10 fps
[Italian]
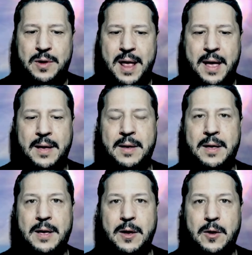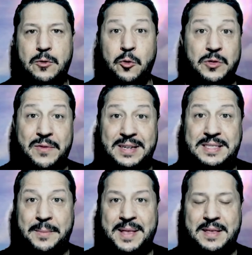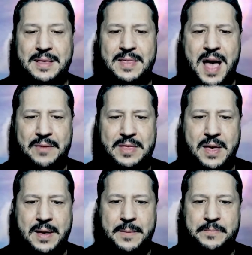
re, non diversamente da Davide.